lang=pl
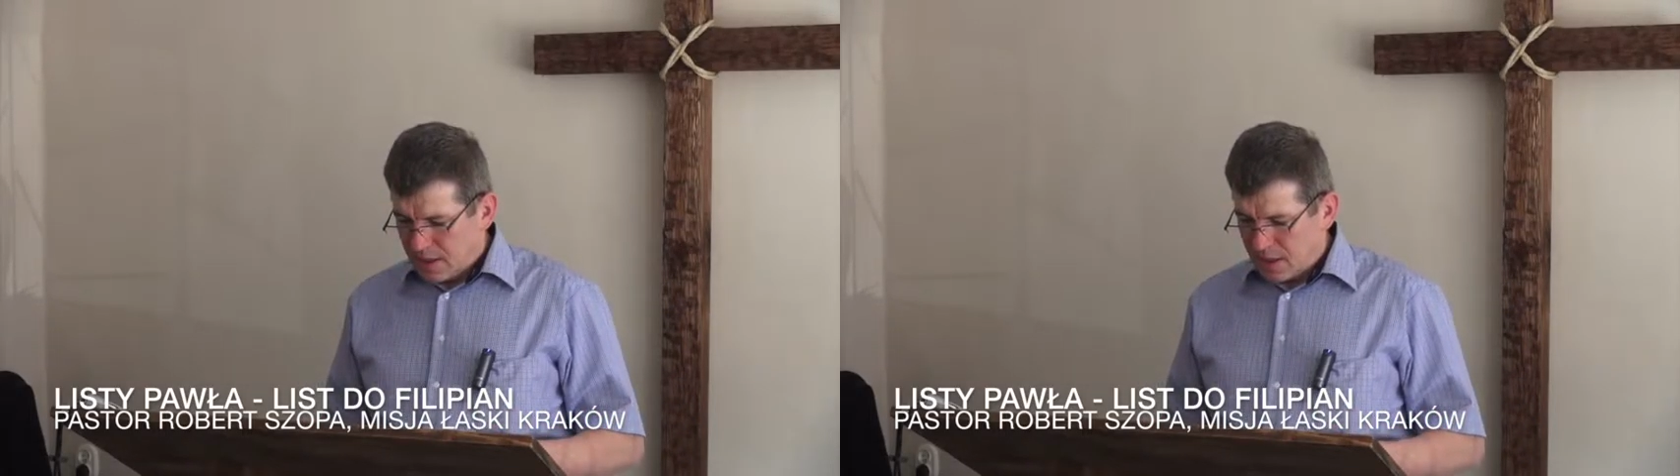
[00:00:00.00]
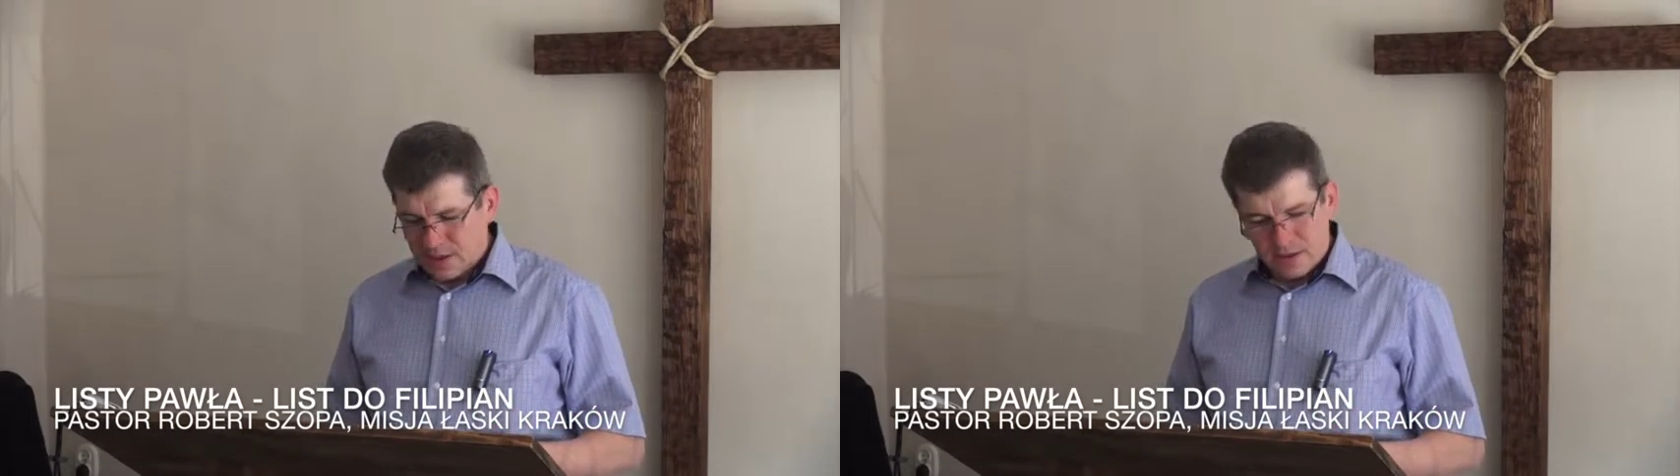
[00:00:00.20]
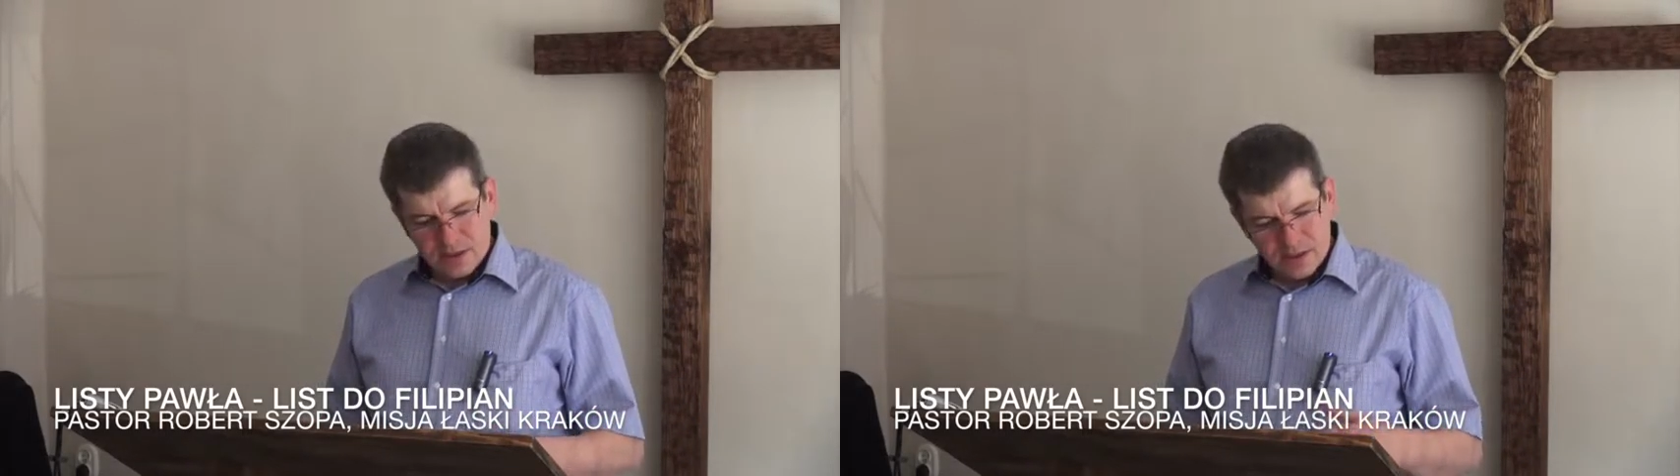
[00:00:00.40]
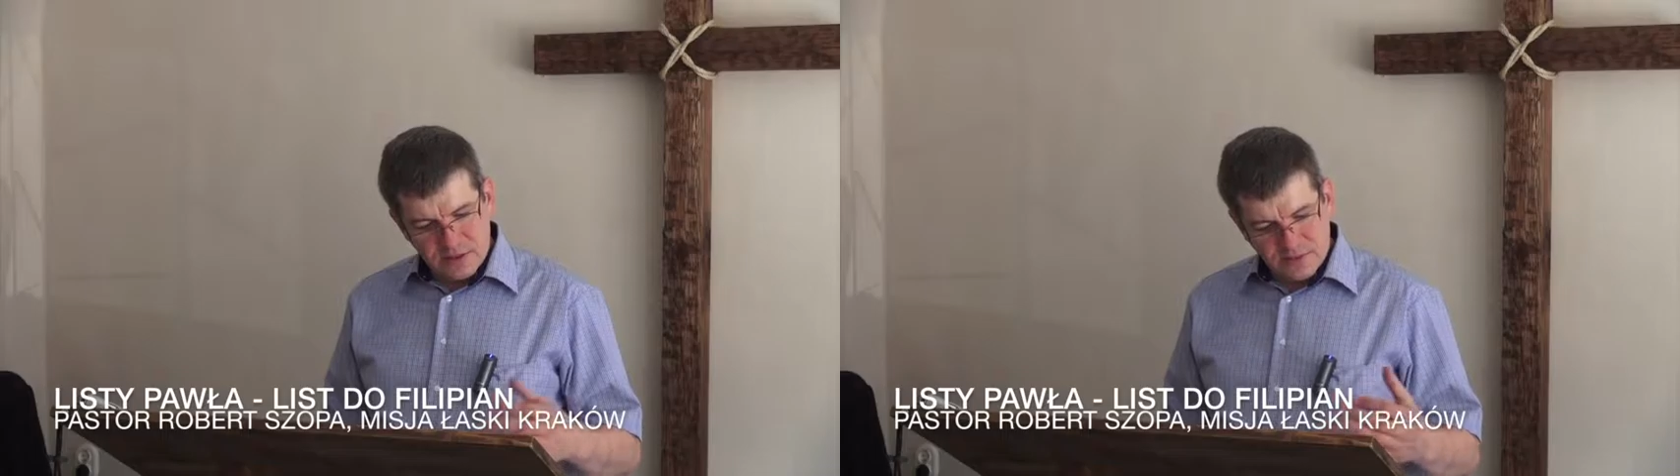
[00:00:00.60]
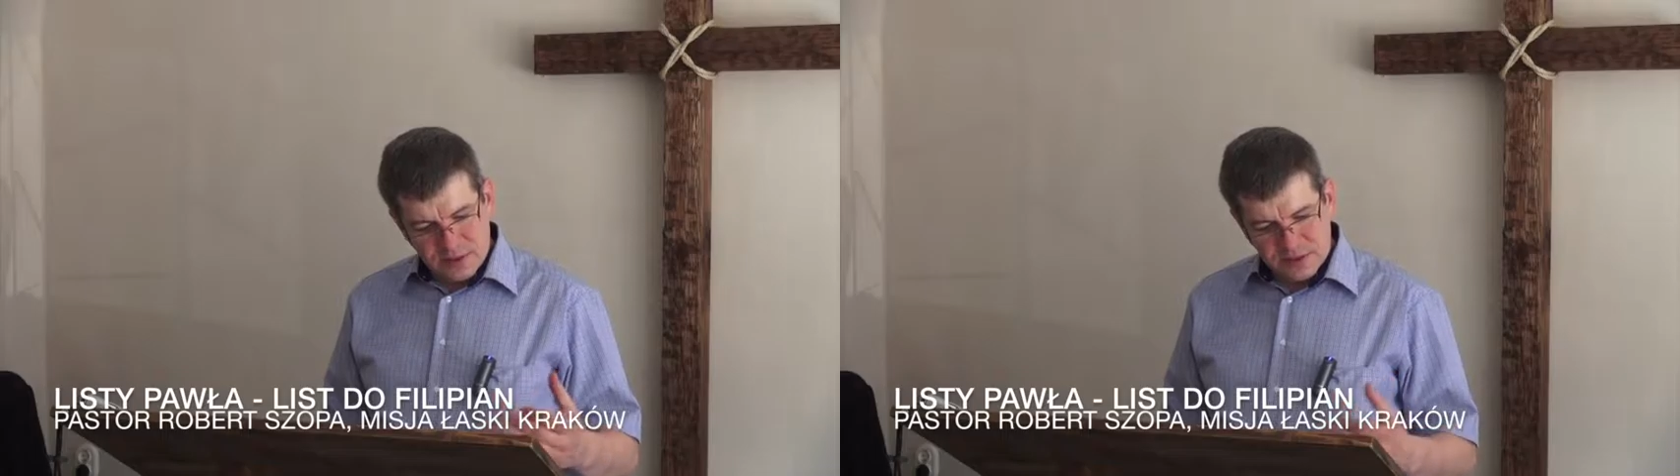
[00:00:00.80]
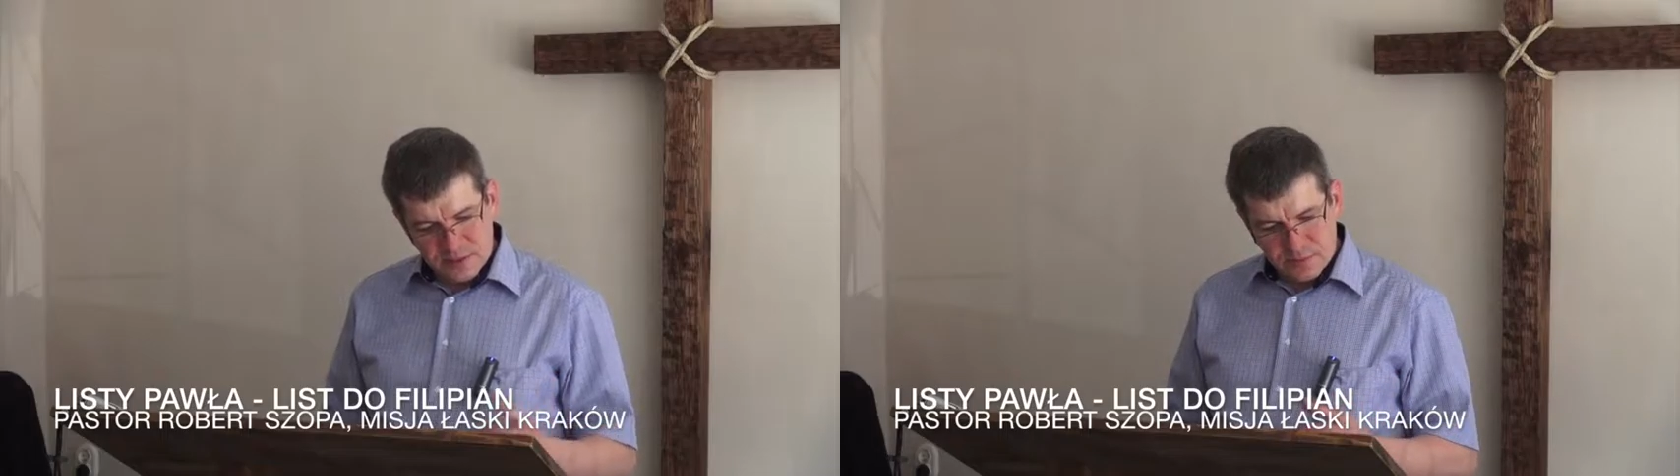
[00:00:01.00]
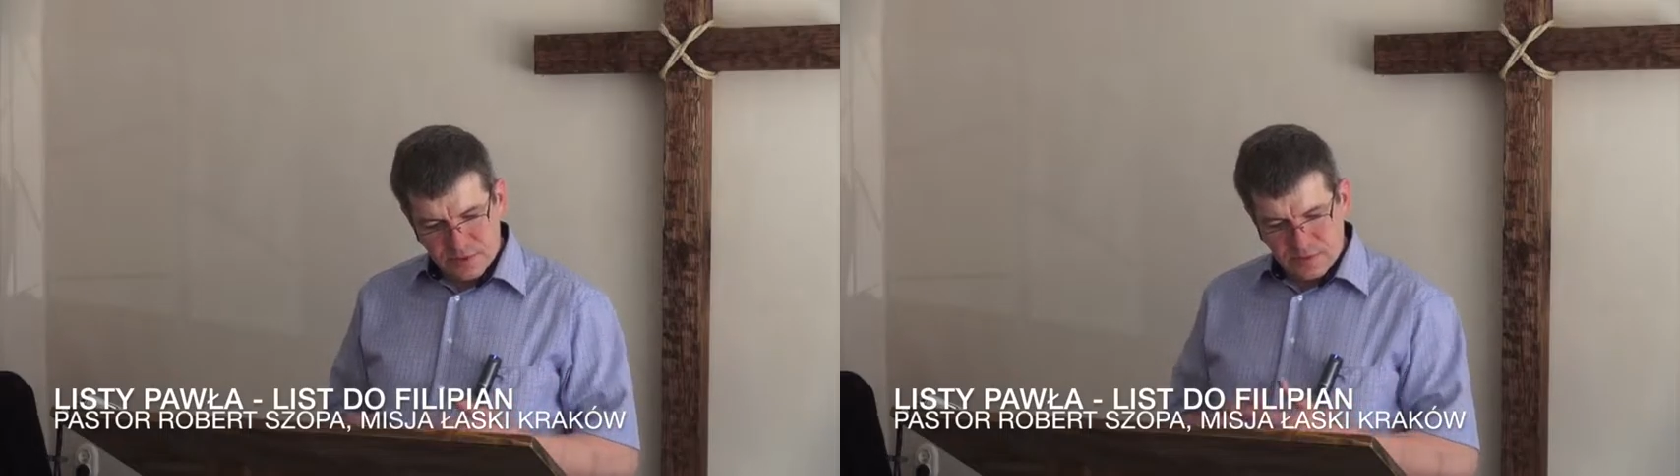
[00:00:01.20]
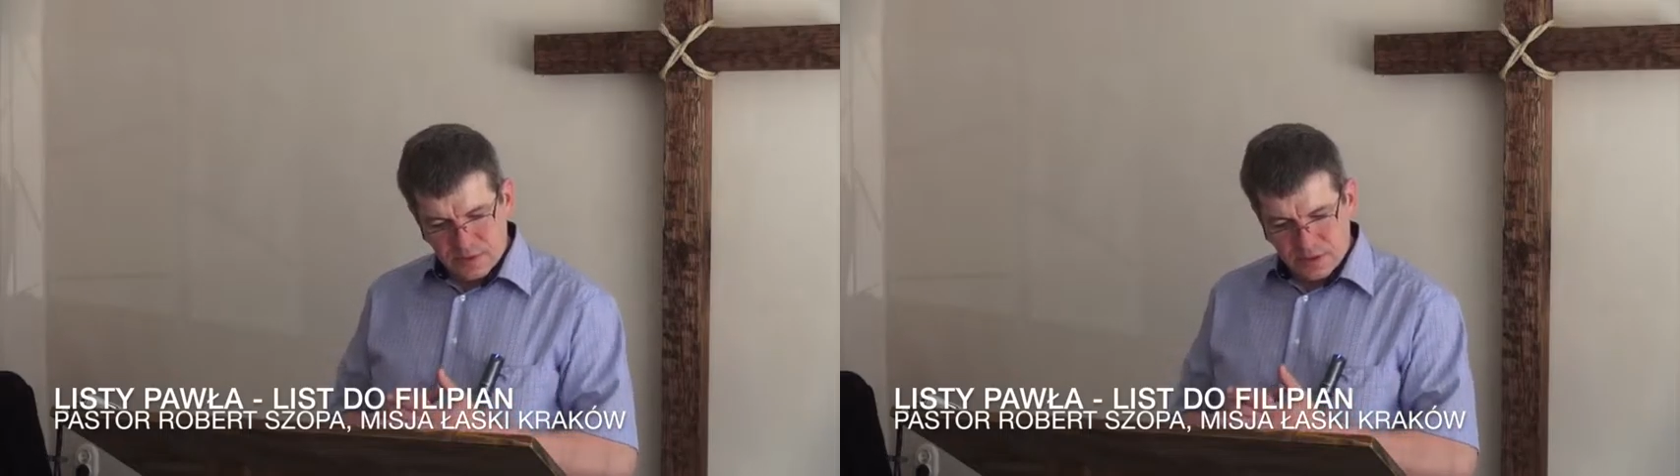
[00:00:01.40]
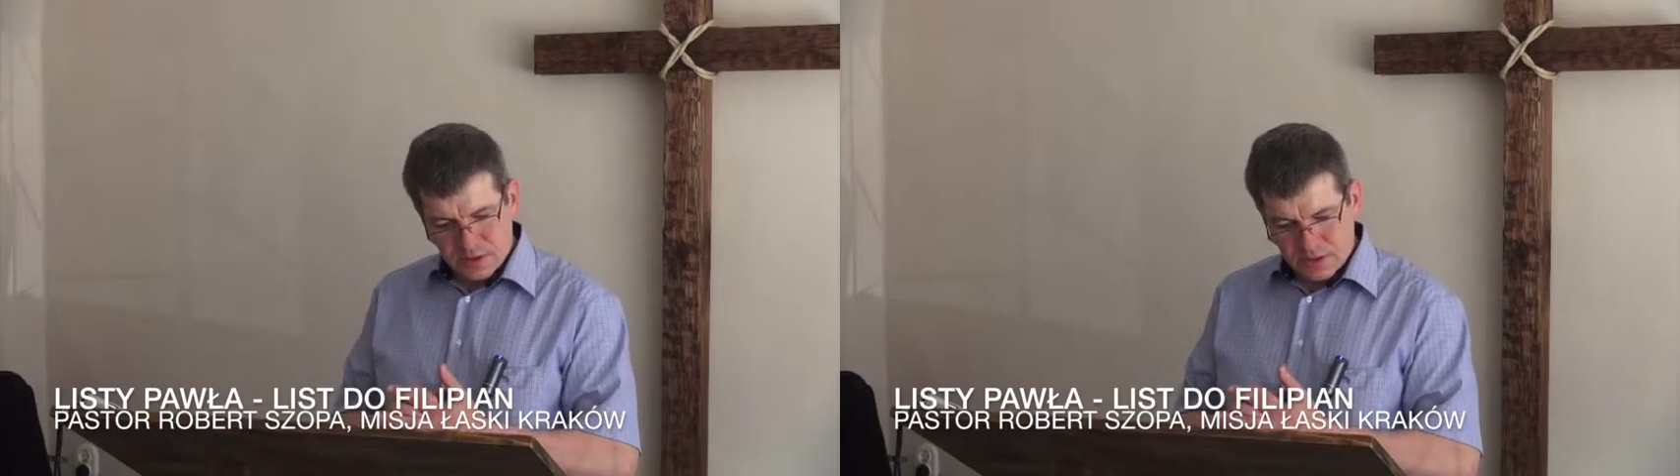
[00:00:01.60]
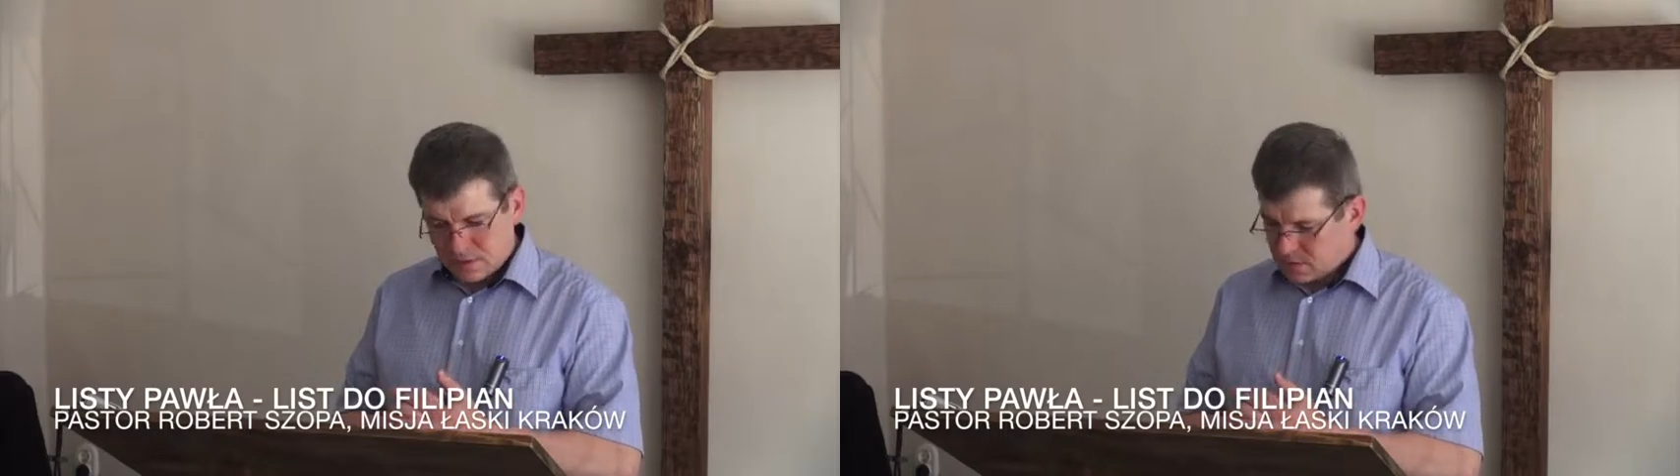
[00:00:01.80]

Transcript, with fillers: ale w następnym e,